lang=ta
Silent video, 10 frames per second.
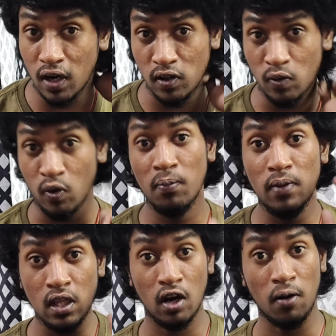கூகுளில்
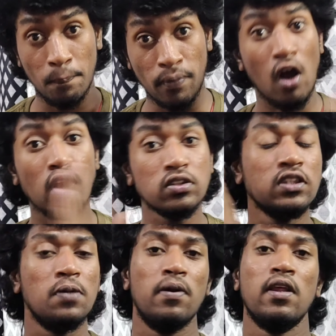வந்து வரும் இதுக்கான
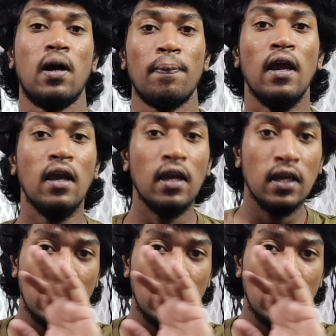ப்ராசஸ் இப்படி தான்